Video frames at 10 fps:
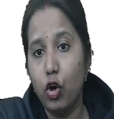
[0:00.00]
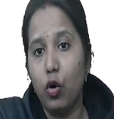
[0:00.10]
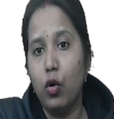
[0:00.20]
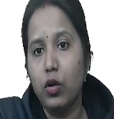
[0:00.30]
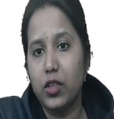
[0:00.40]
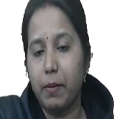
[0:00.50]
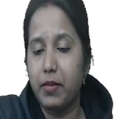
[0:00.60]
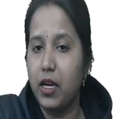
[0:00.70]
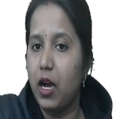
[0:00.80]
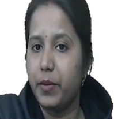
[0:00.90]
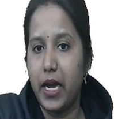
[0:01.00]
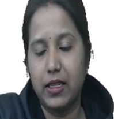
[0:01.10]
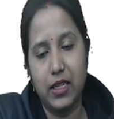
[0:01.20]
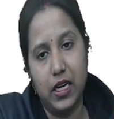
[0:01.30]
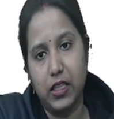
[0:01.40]
तो तब तक हम
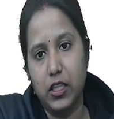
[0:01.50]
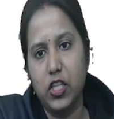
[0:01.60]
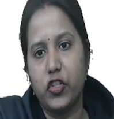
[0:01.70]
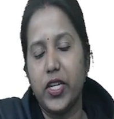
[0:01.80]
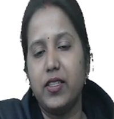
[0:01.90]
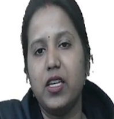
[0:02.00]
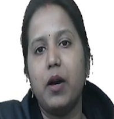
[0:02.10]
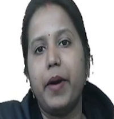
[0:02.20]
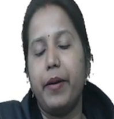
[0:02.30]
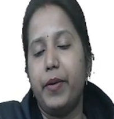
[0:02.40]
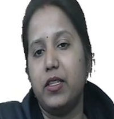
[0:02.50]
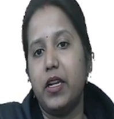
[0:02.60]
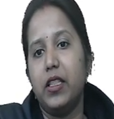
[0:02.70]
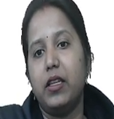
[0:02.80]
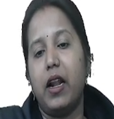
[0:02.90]
यहाँ से लेते थे जैसे ही हमारे पास
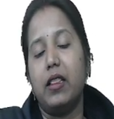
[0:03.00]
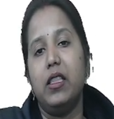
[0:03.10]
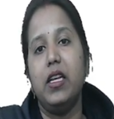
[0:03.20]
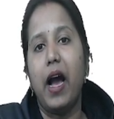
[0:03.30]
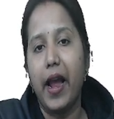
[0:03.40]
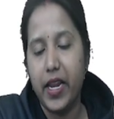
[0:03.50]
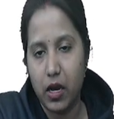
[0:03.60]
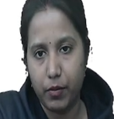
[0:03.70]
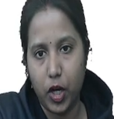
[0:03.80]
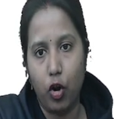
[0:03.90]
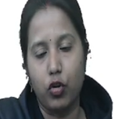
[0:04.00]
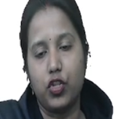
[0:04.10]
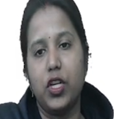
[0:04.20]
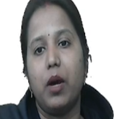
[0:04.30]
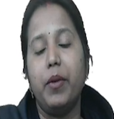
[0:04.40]
हरित क्रांति आई हमने
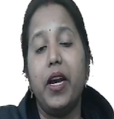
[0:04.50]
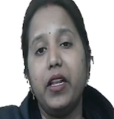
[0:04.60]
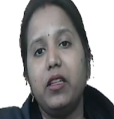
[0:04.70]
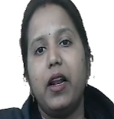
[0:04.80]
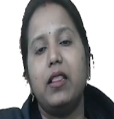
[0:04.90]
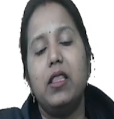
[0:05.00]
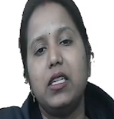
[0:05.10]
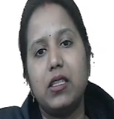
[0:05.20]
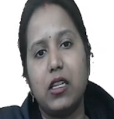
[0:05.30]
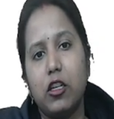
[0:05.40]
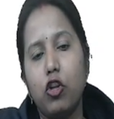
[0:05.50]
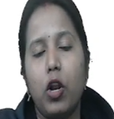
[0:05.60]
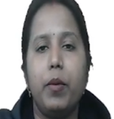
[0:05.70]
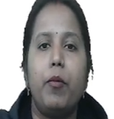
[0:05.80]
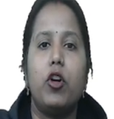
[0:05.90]
लॉन्च की हमने हरित क्रांति के साथ साथ
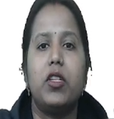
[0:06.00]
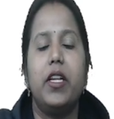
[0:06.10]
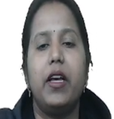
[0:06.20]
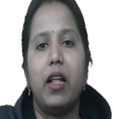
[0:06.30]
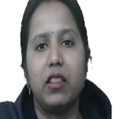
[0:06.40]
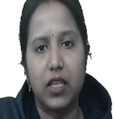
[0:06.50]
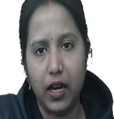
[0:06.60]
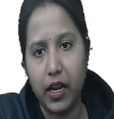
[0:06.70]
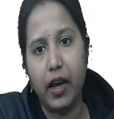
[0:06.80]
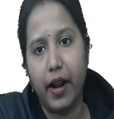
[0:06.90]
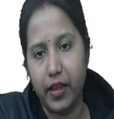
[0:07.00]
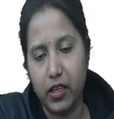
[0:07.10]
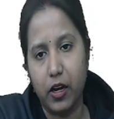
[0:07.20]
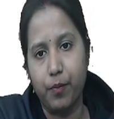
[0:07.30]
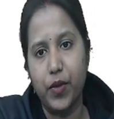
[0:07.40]
और भी बहुत सारी क्रांतियां लेकर आए
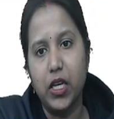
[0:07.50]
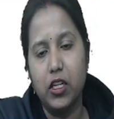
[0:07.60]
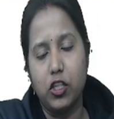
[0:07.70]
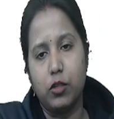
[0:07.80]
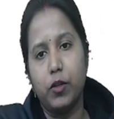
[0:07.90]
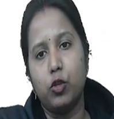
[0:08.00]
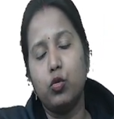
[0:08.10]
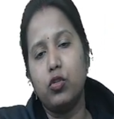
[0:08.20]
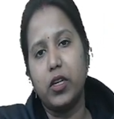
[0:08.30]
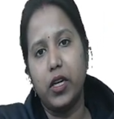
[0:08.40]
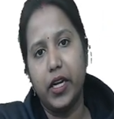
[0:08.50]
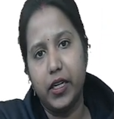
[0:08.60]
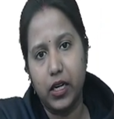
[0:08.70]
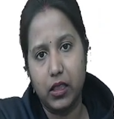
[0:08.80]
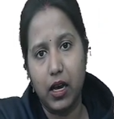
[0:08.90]
थे हम जिसमें दूध से
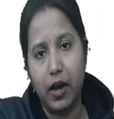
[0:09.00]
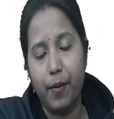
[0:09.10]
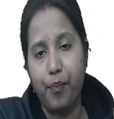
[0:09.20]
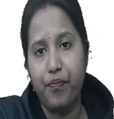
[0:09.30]
रिलेटेड था